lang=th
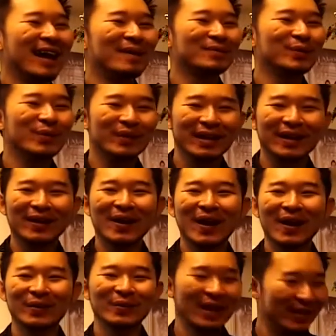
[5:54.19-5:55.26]
ครับช่วงนี้ก็
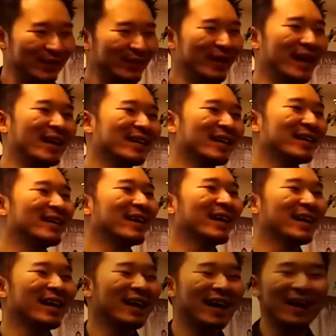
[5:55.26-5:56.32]
ดูแลตัวเองเย
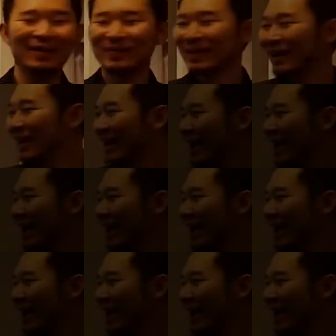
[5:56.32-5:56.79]
อะๆนะครับ